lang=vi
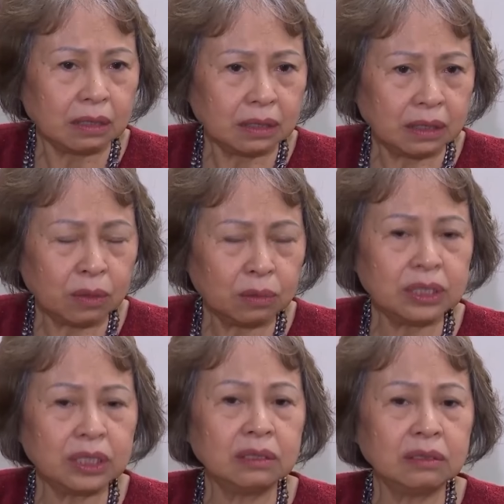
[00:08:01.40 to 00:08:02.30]
không
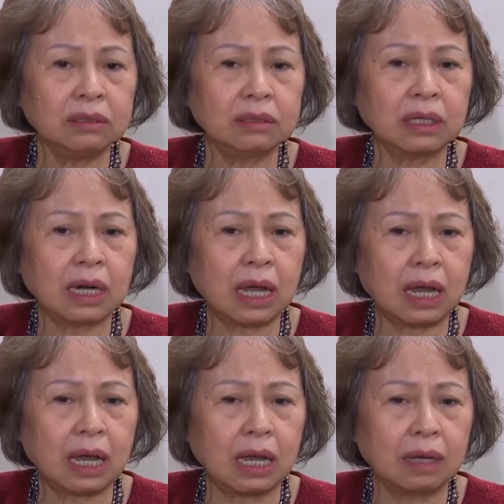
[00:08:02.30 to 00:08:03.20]
những là
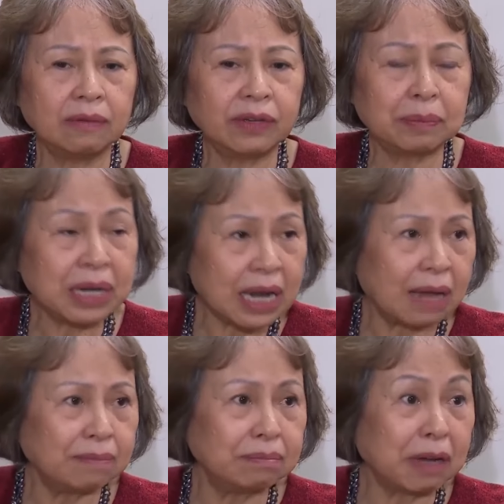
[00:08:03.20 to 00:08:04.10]
phải biết
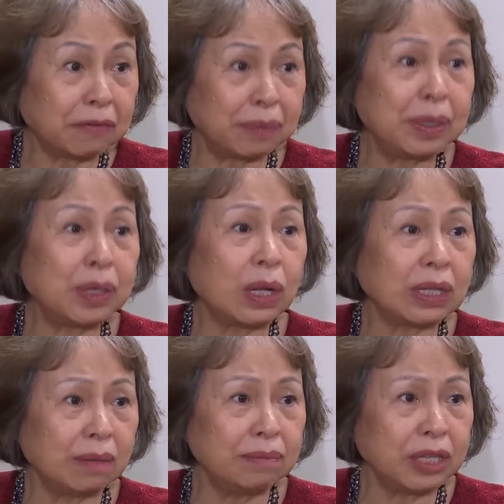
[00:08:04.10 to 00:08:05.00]
làm mà phải biết quan
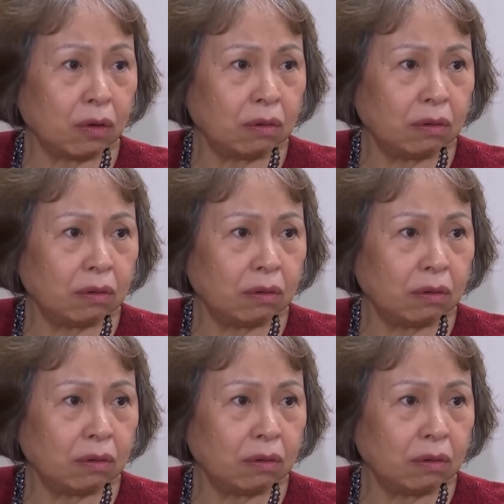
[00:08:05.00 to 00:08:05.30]
tâm nhau